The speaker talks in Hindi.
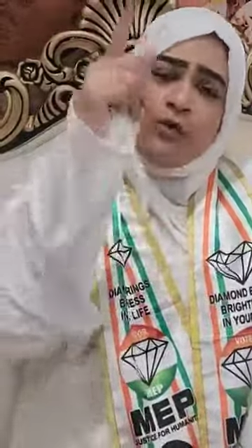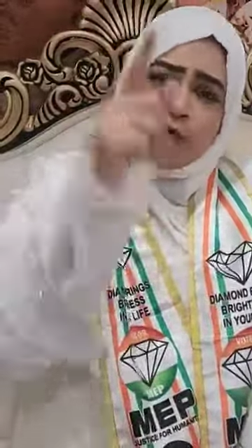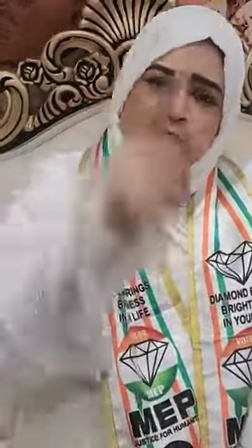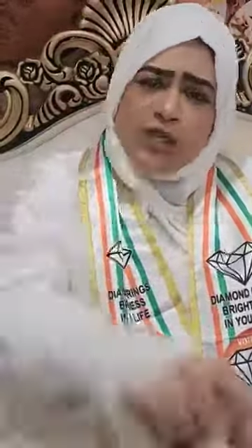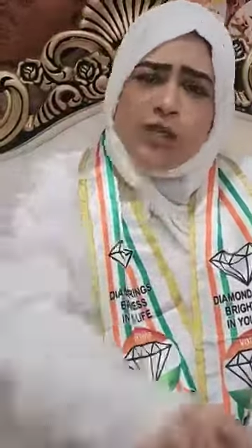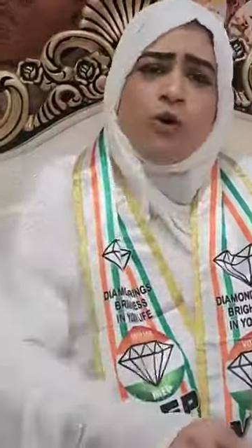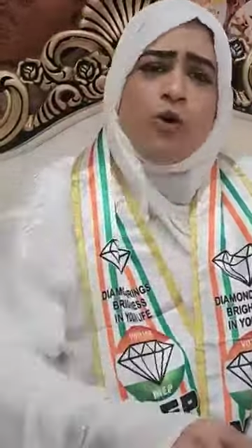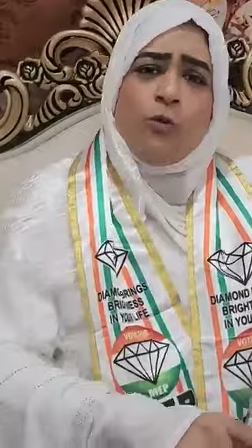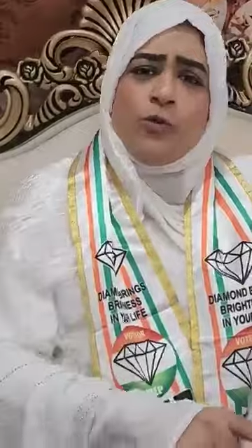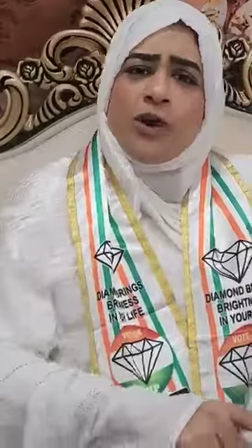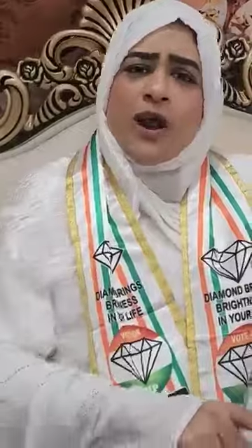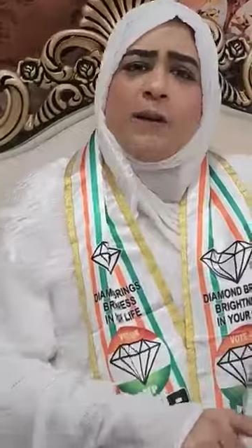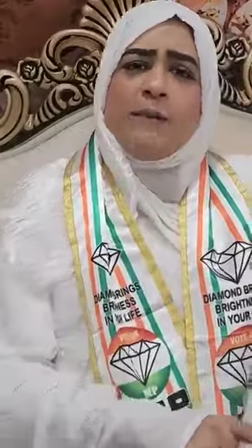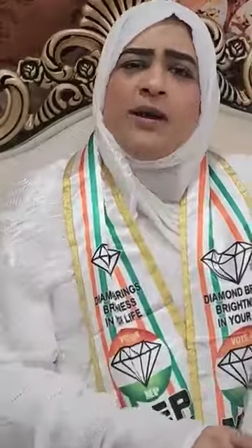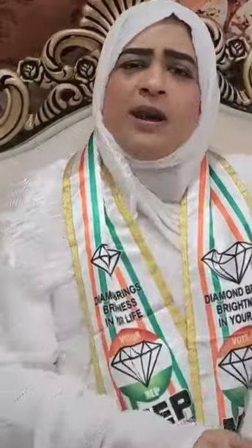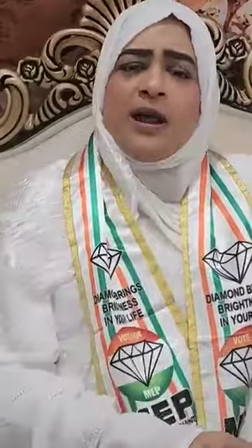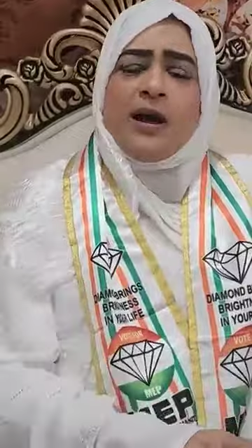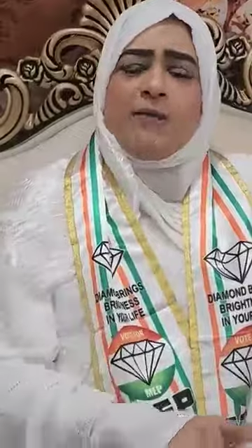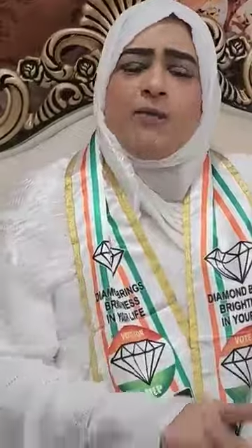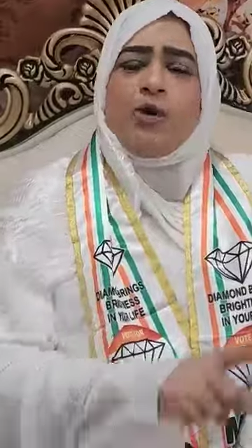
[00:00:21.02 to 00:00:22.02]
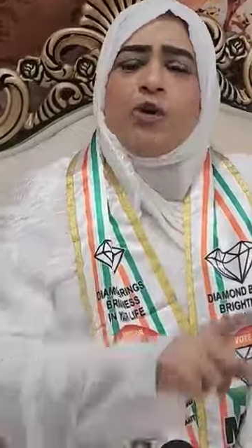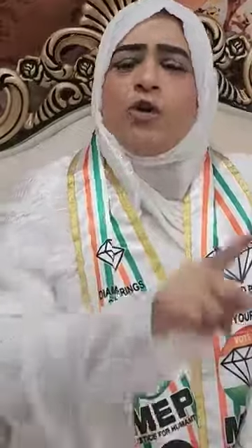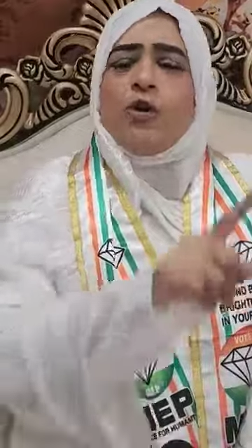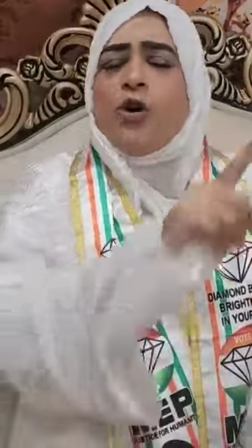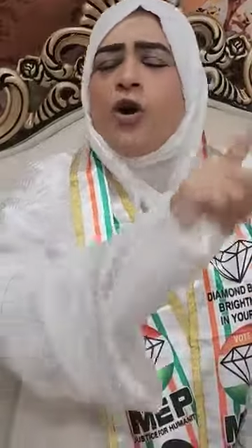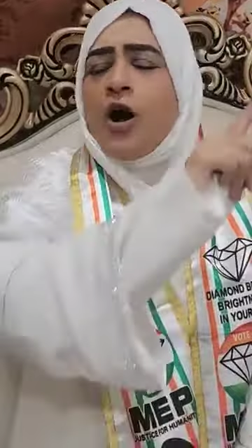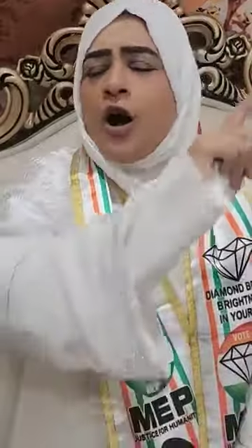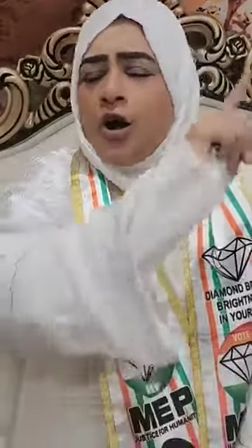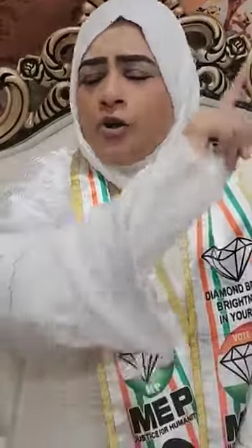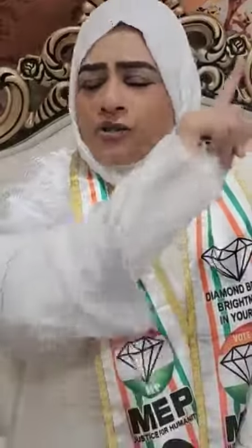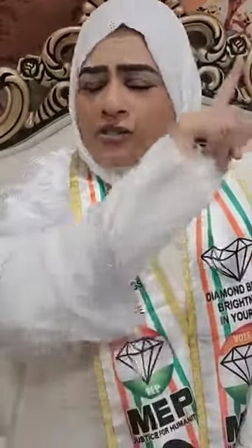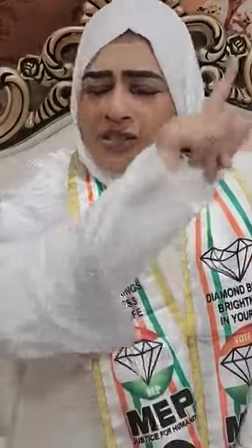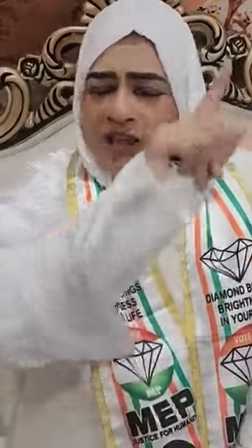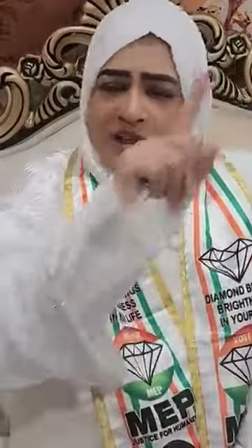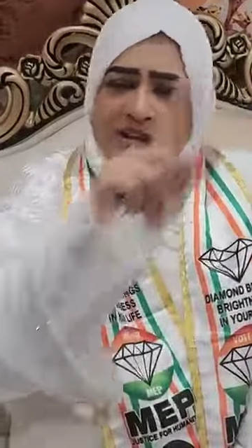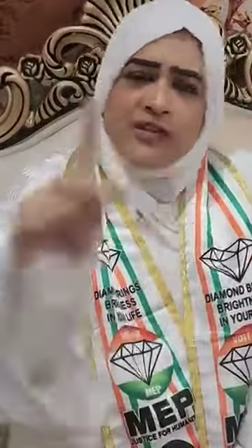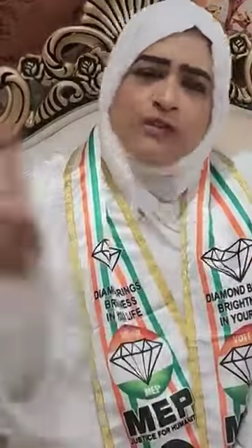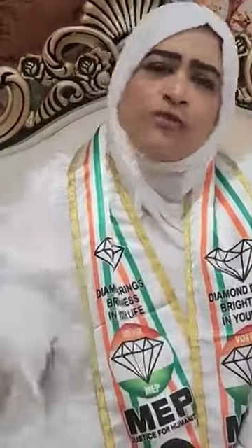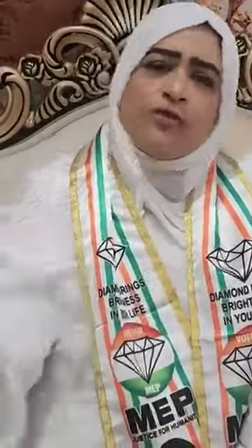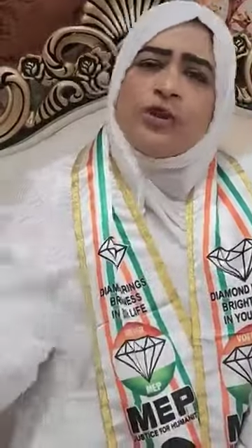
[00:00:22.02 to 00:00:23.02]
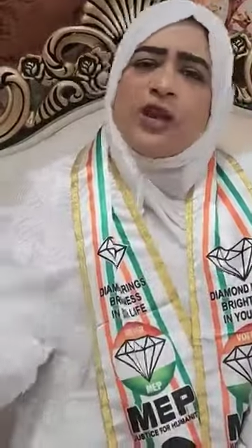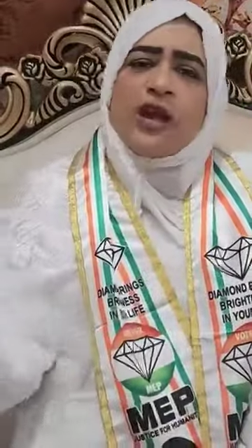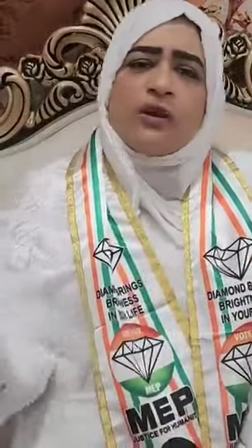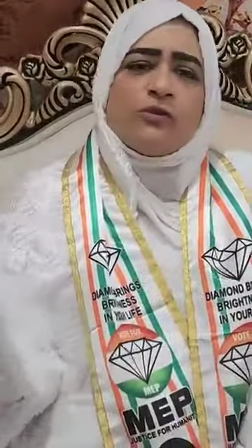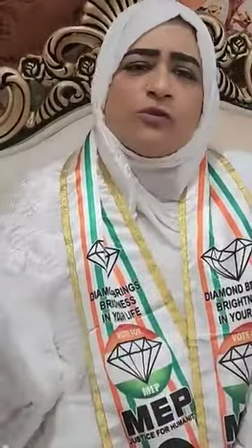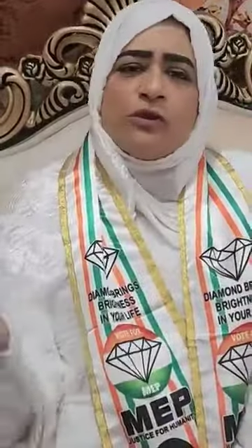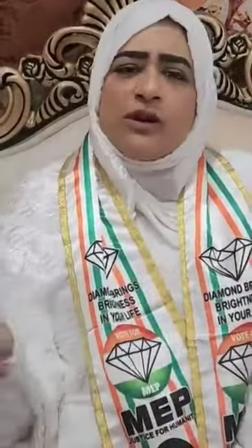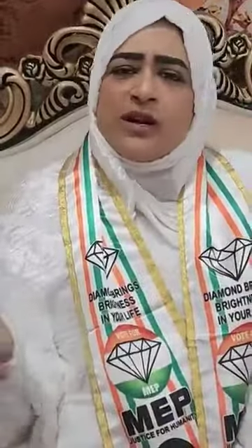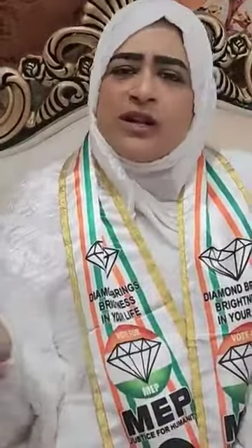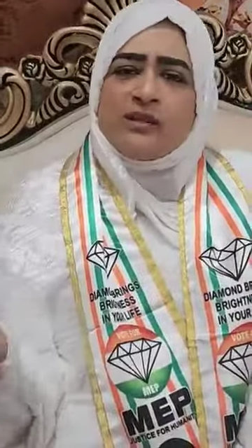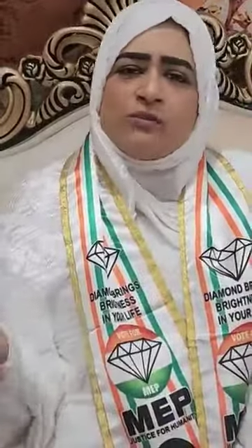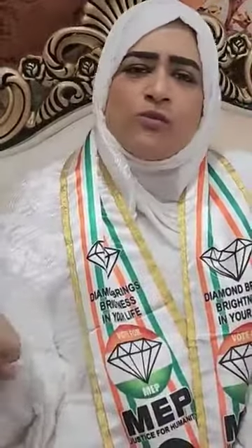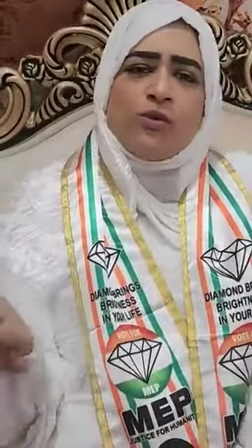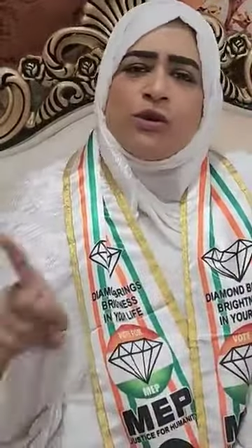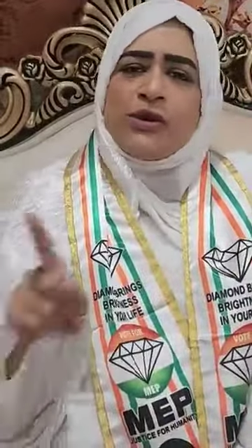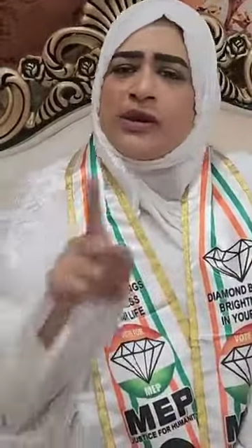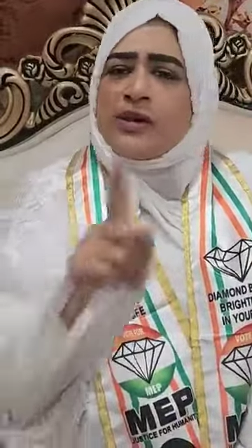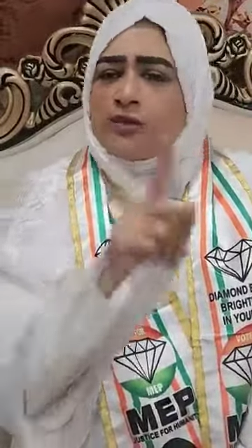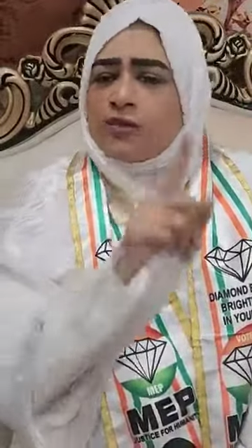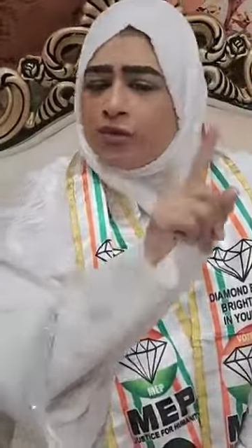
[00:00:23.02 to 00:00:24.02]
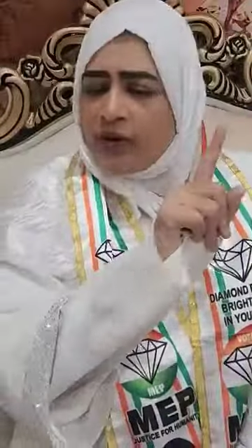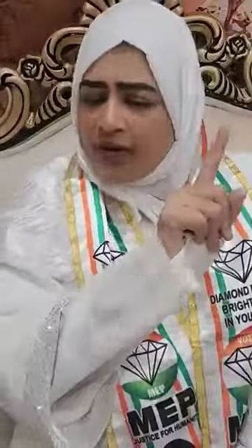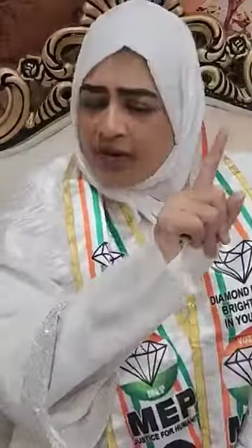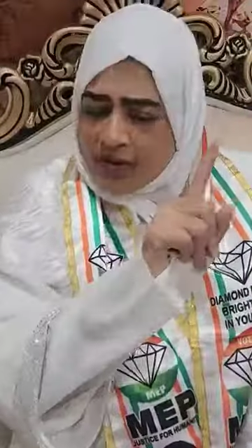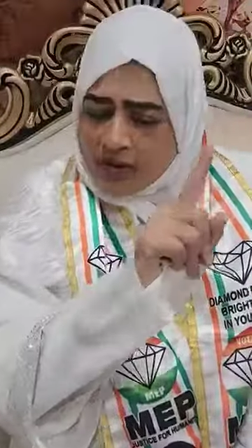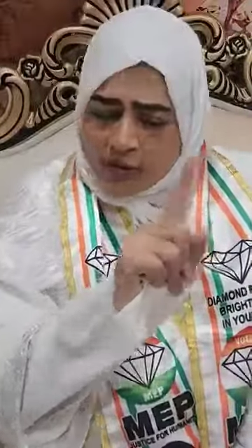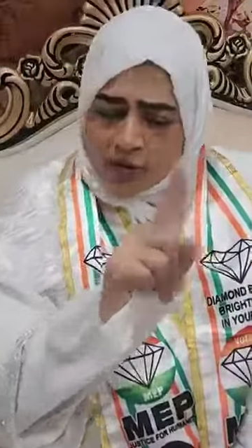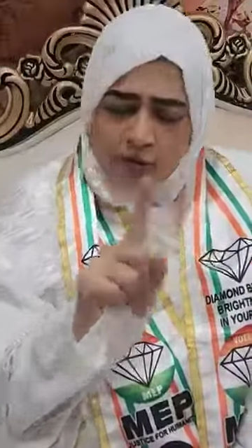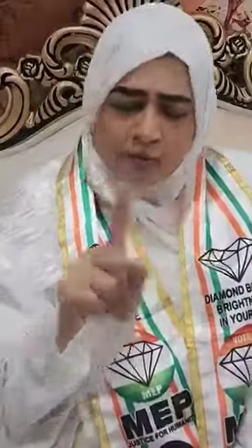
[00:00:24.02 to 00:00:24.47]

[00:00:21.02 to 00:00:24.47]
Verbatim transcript: उसी को बुरा भला बोलो और सारी दुनिया को गलत बोलना जो है